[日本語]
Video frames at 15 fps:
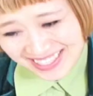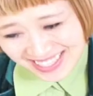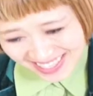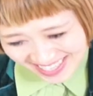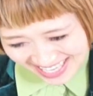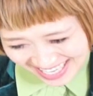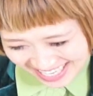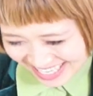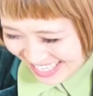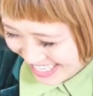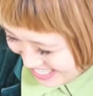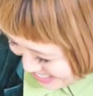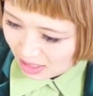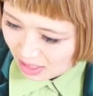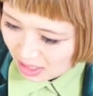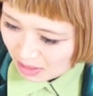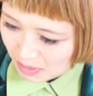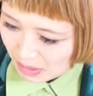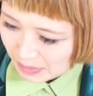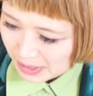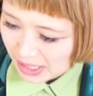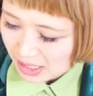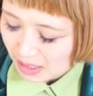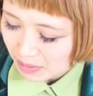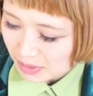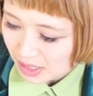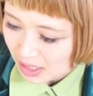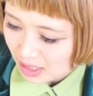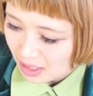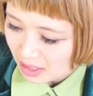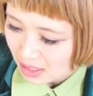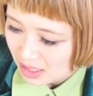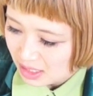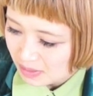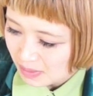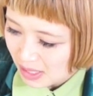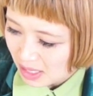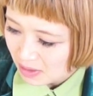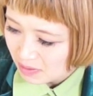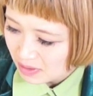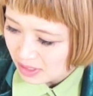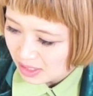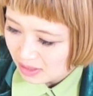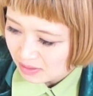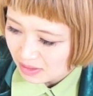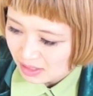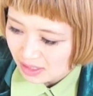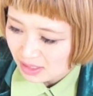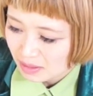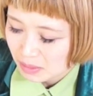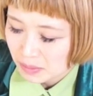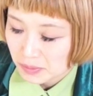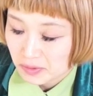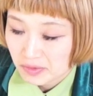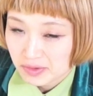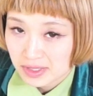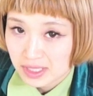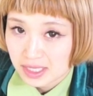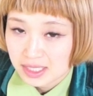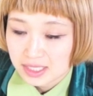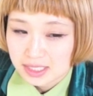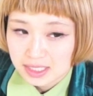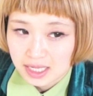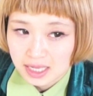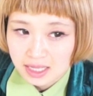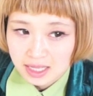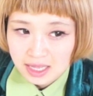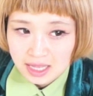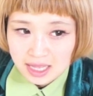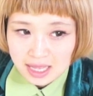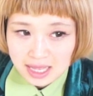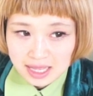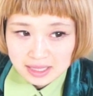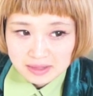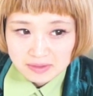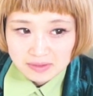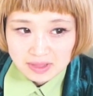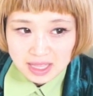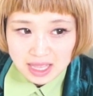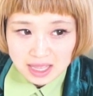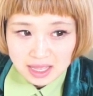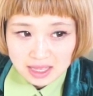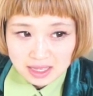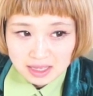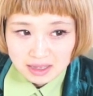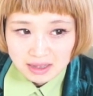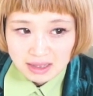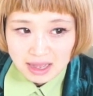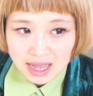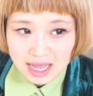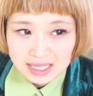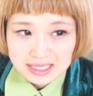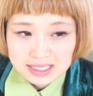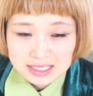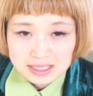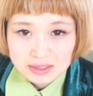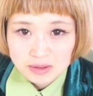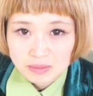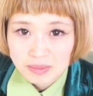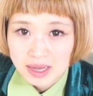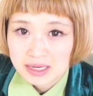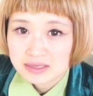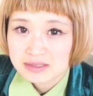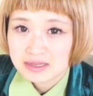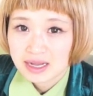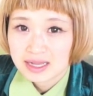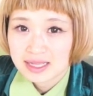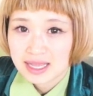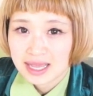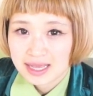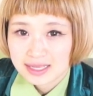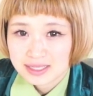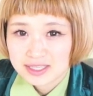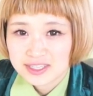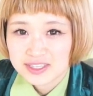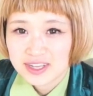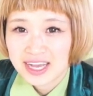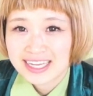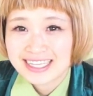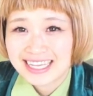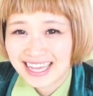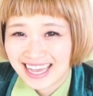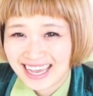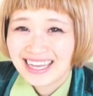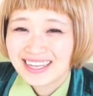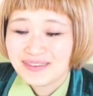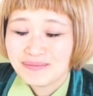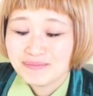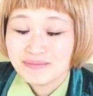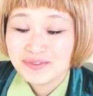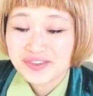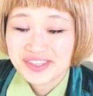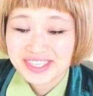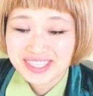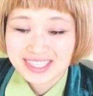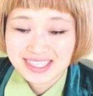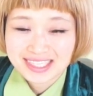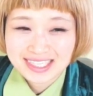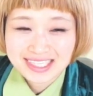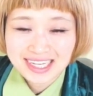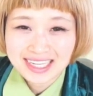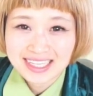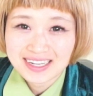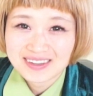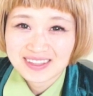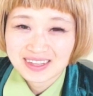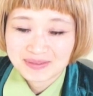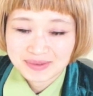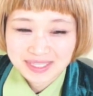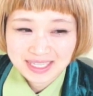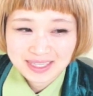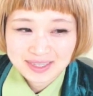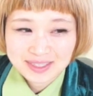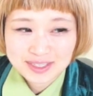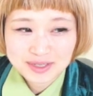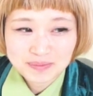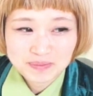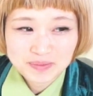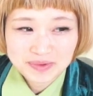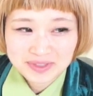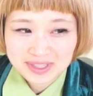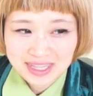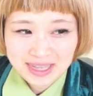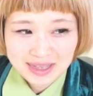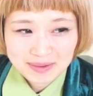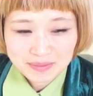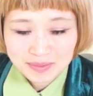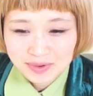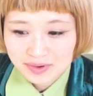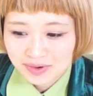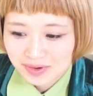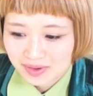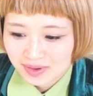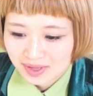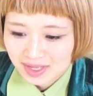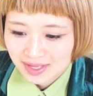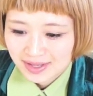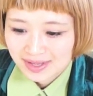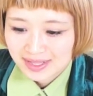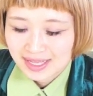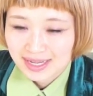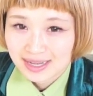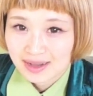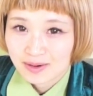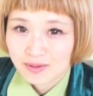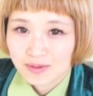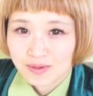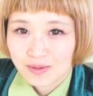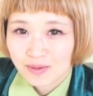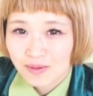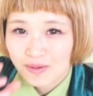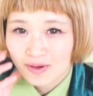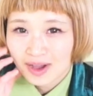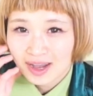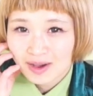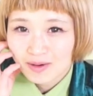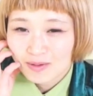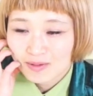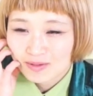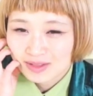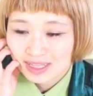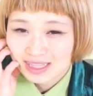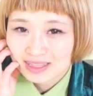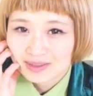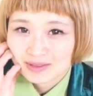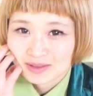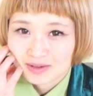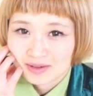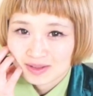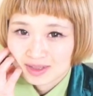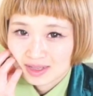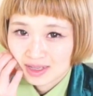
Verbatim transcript: 次今まで食べた中で一番顎痛くなった食べ物って何ですかえっとねアジの丸揚げ素揚げむっちゃ痛くなりました10分でもうなんかこうここがこう何て言うの